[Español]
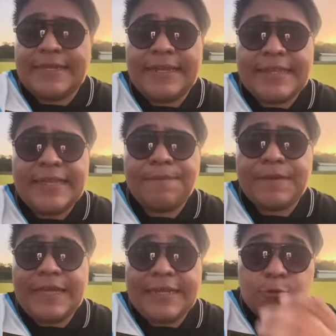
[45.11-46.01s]
En la tanda de
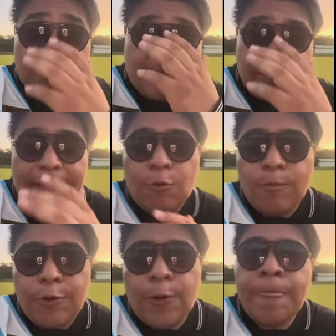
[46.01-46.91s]
penales Guatemala
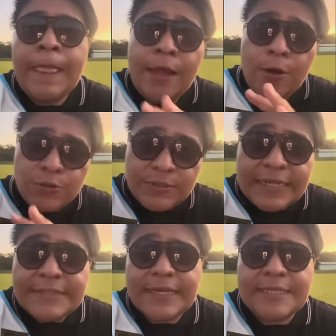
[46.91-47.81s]
cumplió los
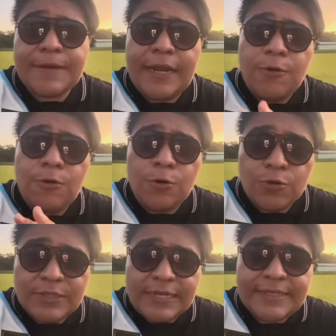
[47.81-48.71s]
tres que dispararon,
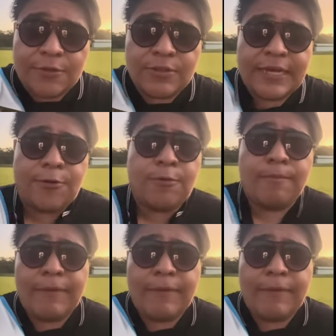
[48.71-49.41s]
los tres se anotaron.